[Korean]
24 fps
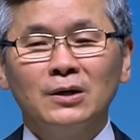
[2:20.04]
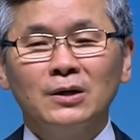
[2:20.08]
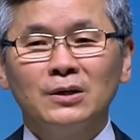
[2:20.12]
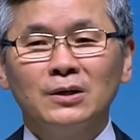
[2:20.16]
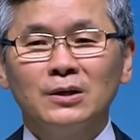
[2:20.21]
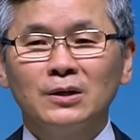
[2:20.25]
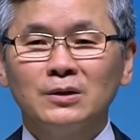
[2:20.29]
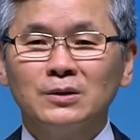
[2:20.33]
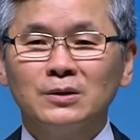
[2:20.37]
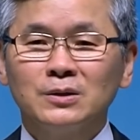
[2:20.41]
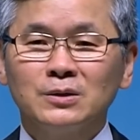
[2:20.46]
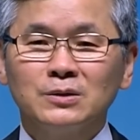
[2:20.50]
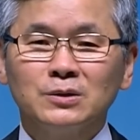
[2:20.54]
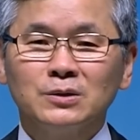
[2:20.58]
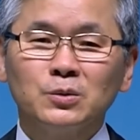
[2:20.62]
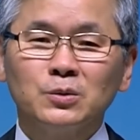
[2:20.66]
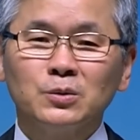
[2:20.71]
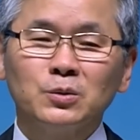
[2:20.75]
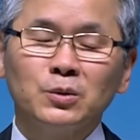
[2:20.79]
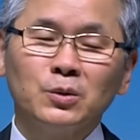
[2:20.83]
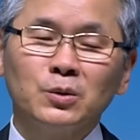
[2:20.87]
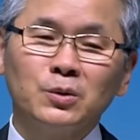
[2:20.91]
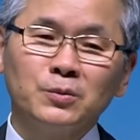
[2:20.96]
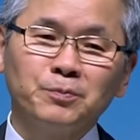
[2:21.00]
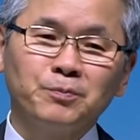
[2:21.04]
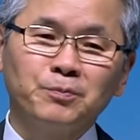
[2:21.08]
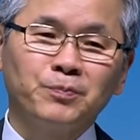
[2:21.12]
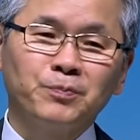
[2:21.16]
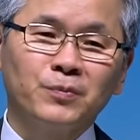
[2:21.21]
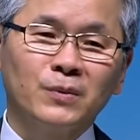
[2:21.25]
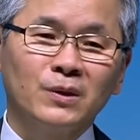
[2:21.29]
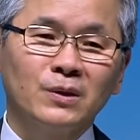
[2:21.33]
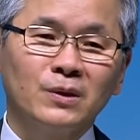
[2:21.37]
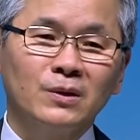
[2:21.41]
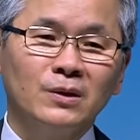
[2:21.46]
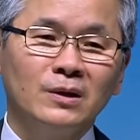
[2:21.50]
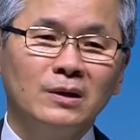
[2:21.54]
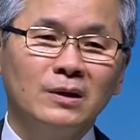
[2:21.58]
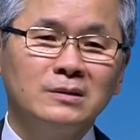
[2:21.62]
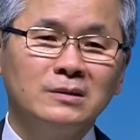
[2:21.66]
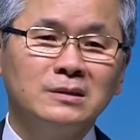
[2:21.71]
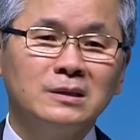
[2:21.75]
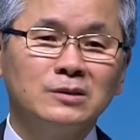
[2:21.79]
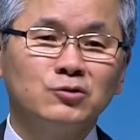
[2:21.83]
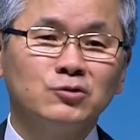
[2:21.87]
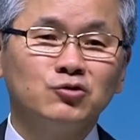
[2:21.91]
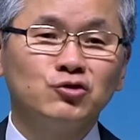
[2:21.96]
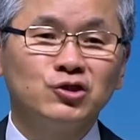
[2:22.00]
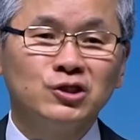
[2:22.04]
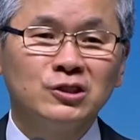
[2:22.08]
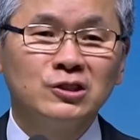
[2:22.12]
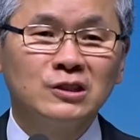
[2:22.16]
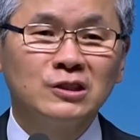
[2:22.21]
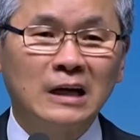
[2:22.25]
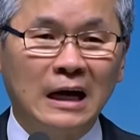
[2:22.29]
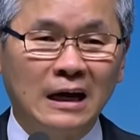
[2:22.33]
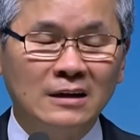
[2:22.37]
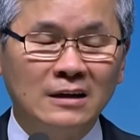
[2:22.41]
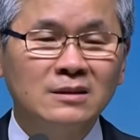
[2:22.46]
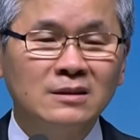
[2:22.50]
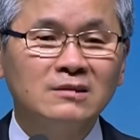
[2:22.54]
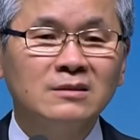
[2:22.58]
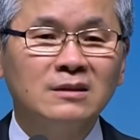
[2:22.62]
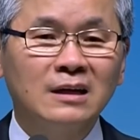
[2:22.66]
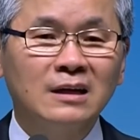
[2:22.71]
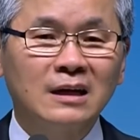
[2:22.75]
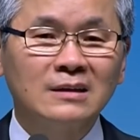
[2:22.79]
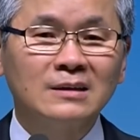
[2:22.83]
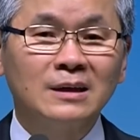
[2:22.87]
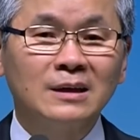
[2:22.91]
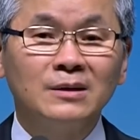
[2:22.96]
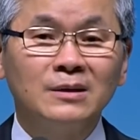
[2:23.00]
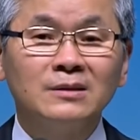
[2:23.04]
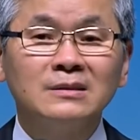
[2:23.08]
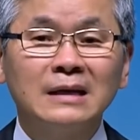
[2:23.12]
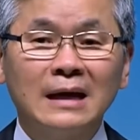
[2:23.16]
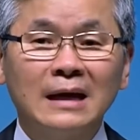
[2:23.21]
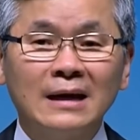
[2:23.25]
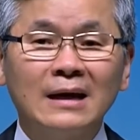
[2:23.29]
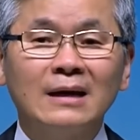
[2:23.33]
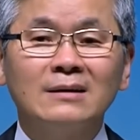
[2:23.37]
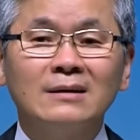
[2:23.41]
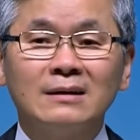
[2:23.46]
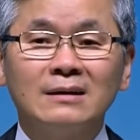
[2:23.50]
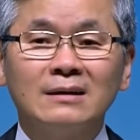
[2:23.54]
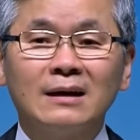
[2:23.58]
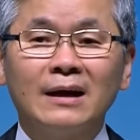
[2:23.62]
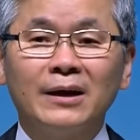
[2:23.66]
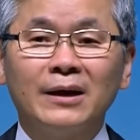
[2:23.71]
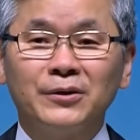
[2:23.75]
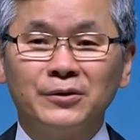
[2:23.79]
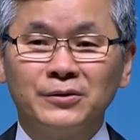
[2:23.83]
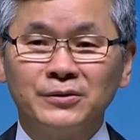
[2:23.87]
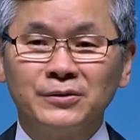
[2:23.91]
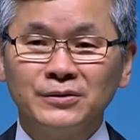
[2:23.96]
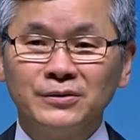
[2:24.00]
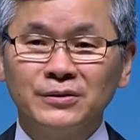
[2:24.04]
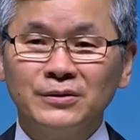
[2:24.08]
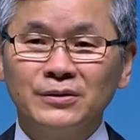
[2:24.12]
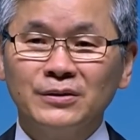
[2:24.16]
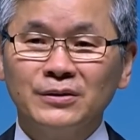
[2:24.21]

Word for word: 아, 이게 저도 일찍 죽지는 않을 것 같다. 이런 생각을 해요.